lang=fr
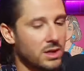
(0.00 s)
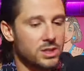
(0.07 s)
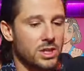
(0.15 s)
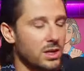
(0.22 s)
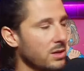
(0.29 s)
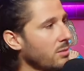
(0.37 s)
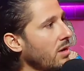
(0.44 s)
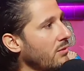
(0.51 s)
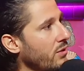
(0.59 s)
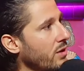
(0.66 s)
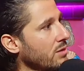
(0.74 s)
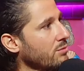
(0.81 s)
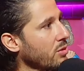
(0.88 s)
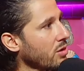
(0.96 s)
j'ai les mains
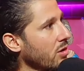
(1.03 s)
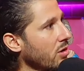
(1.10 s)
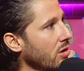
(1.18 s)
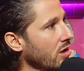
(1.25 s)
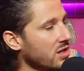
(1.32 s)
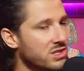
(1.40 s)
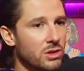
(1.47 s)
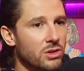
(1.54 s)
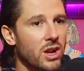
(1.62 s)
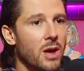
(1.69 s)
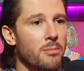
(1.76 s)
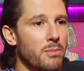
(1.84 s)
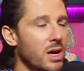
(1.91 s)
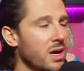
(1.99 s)
faites pour l'or, elles sont dans la
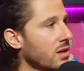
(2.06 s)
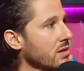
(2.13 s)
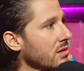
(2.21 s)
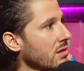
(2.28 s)
merde.